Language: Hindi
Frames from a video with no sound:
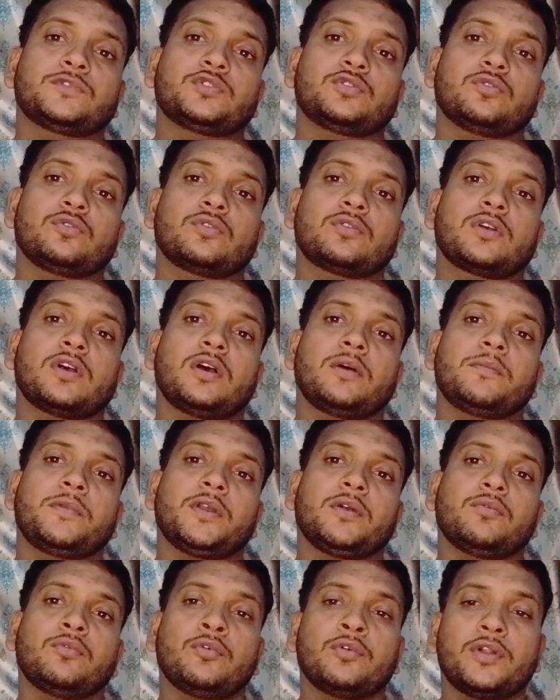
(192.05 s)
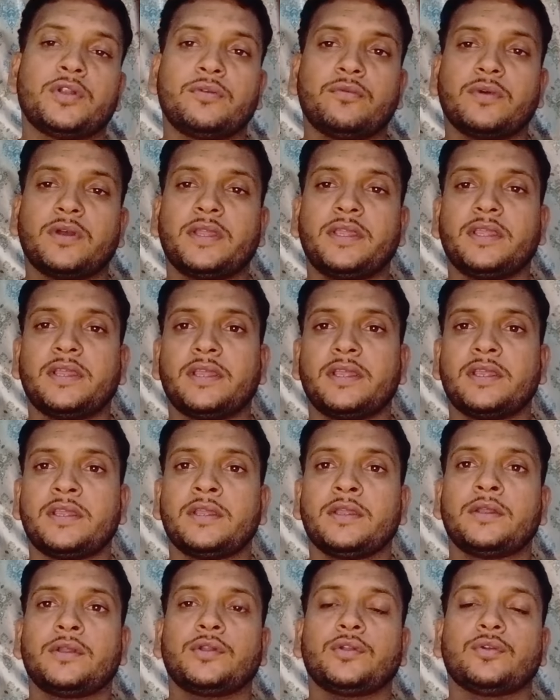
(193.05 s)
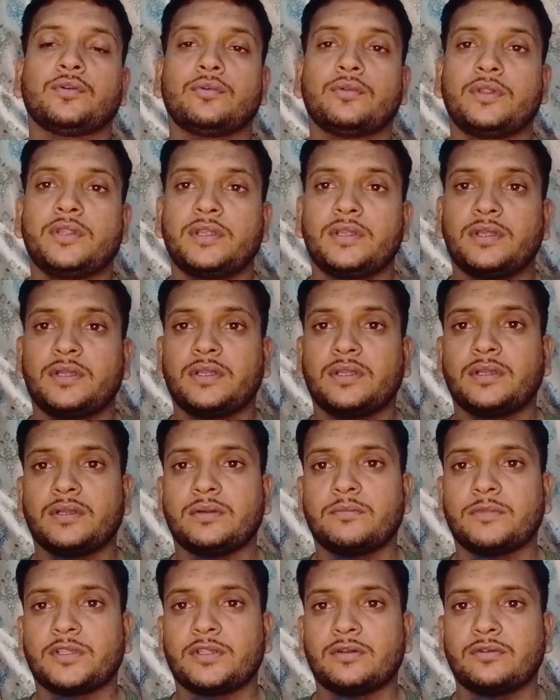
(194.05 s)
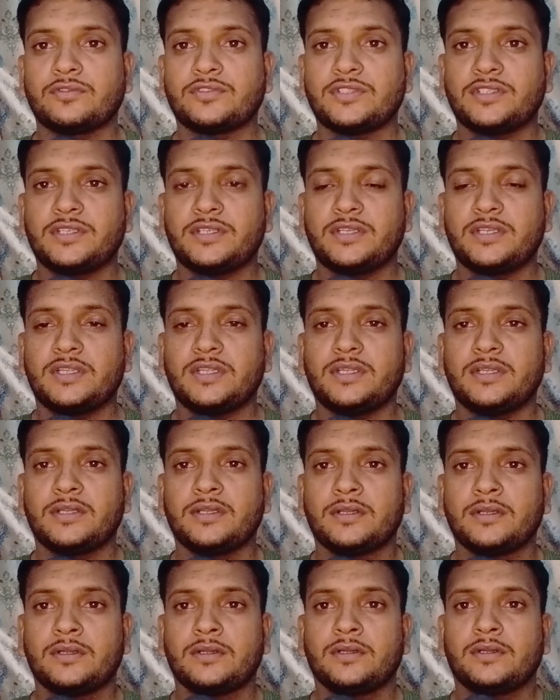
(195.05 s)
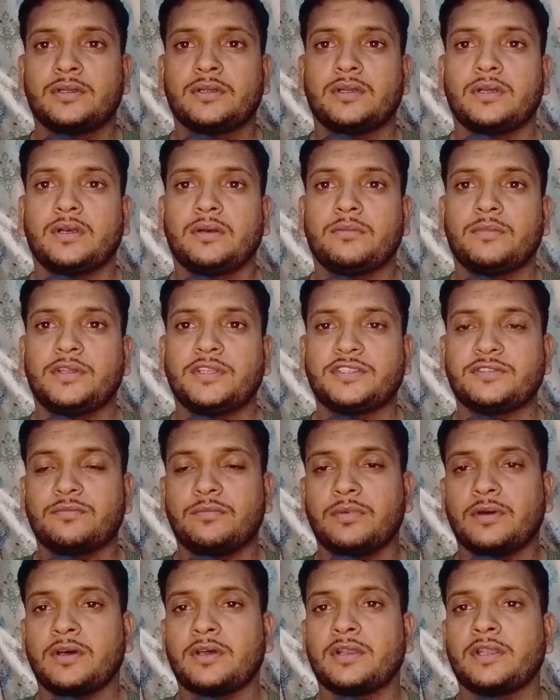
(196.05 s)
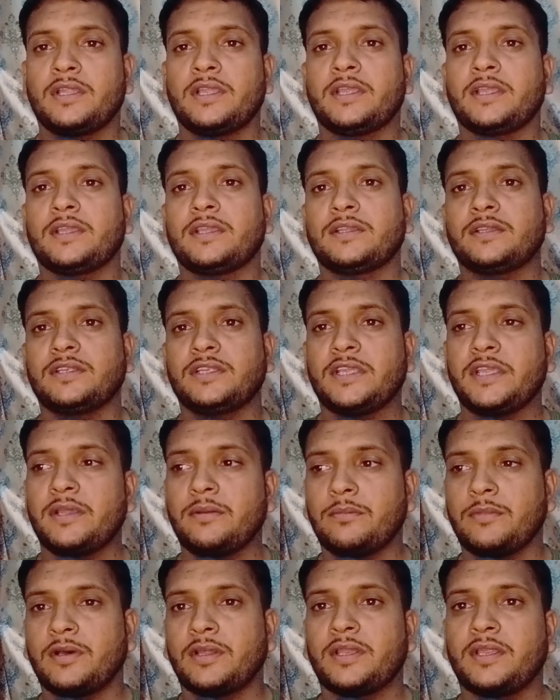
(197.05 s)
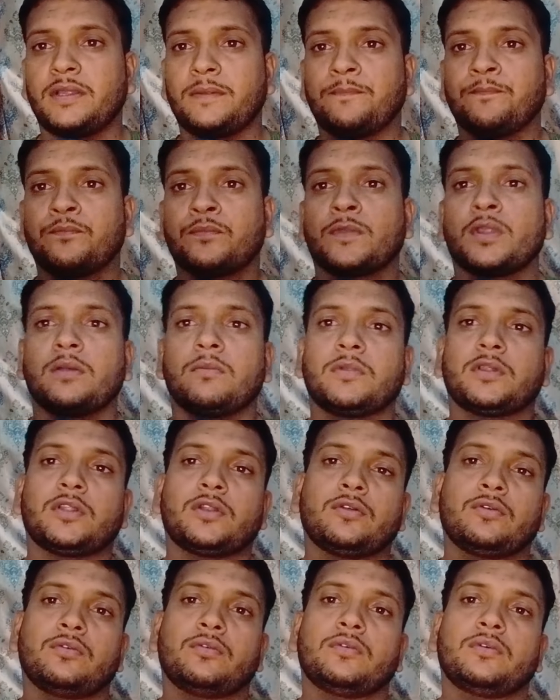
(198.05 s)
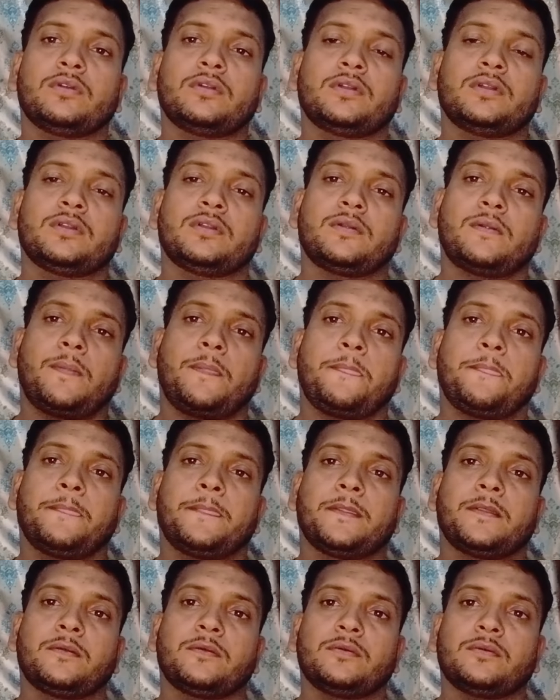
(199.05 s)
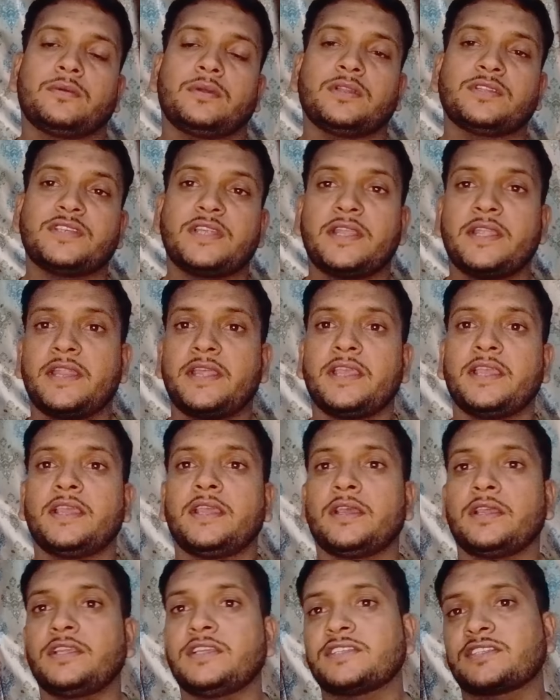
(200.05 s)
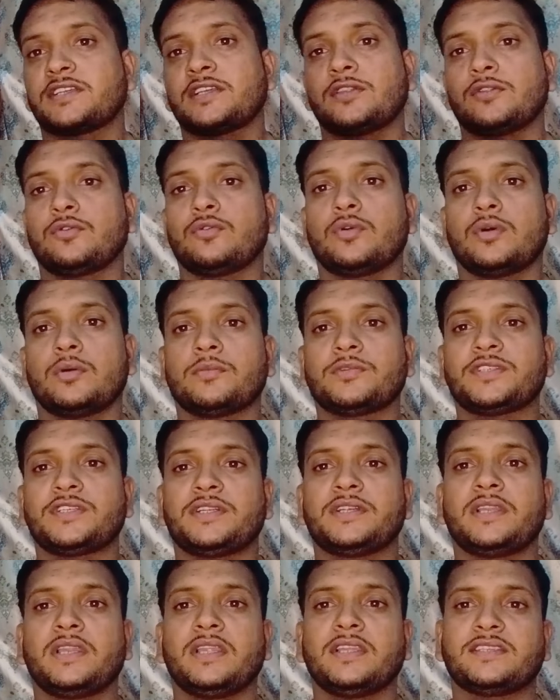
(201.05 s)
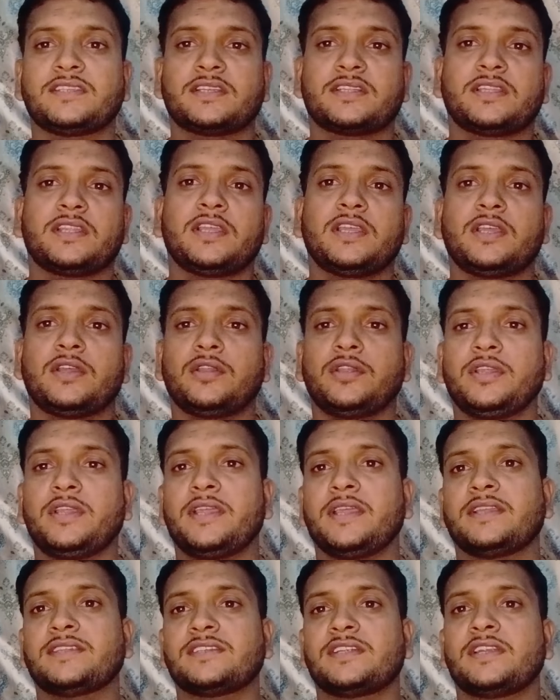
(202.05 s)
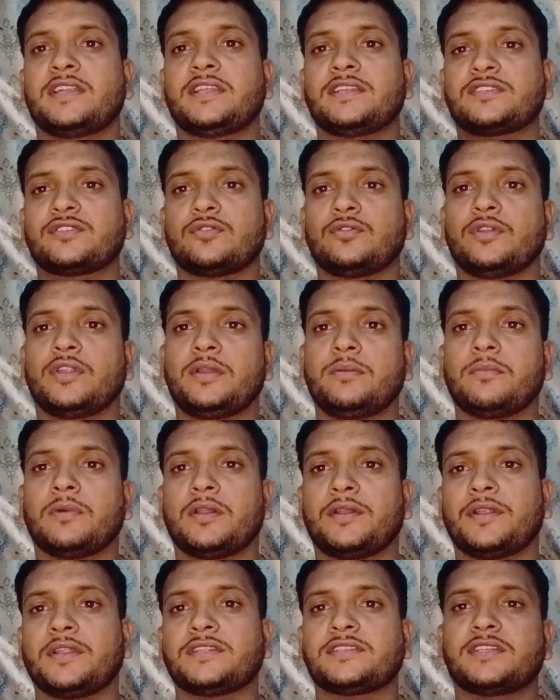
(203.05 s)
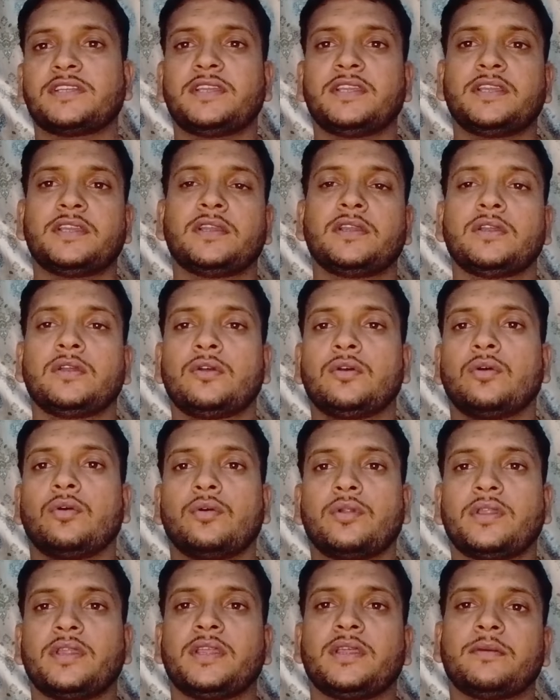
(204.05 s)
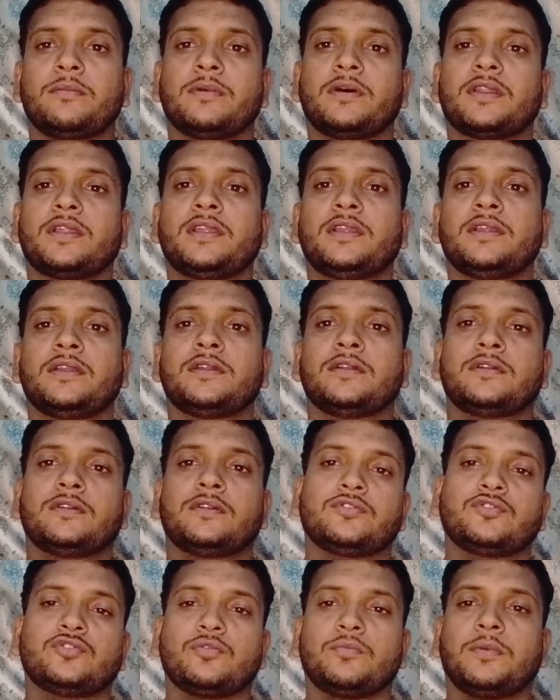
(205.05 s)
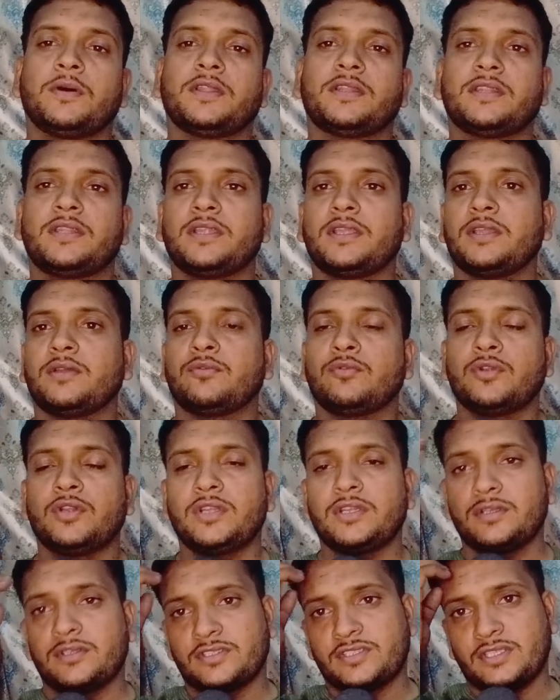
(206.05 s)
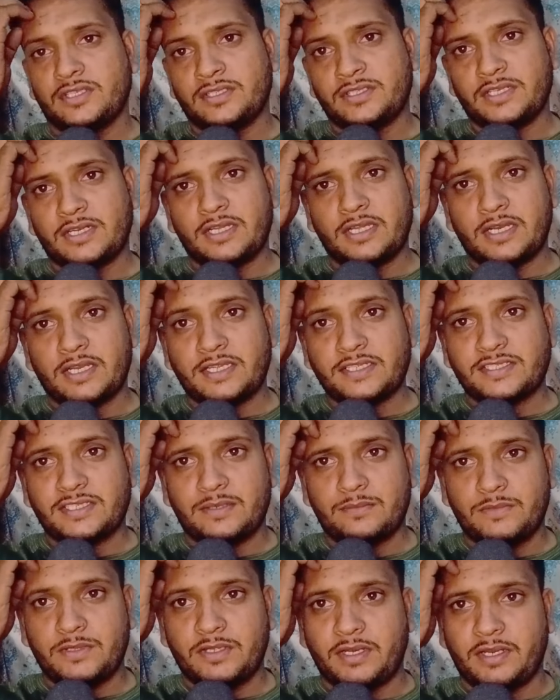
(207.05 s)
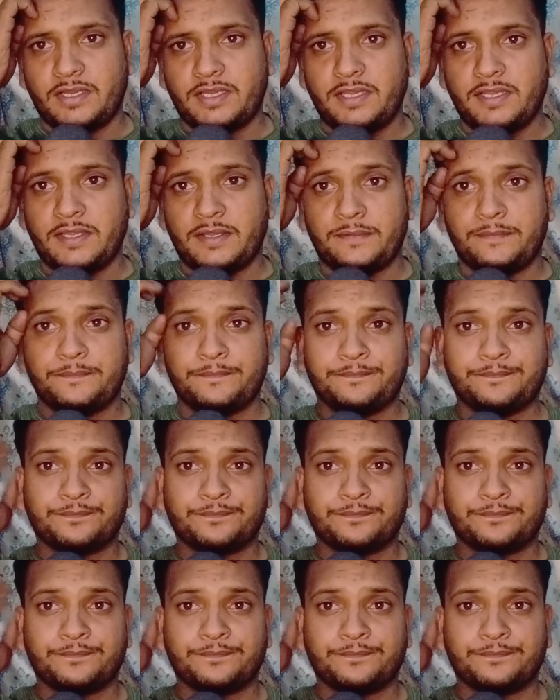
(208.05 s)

जो खामियां वो गिनवाई हैं क्यों नहीं मतलब सीईटी हम इस बार लें ये हमारे मतलब एजेंडे हैं इसके थ्रू हम सीट ले सकते हैं ये एजेंडे इसको नहीं मानना चाहिए और ये हमारे जो बातें हैं उन्हें सरकार के सामने रखी हैं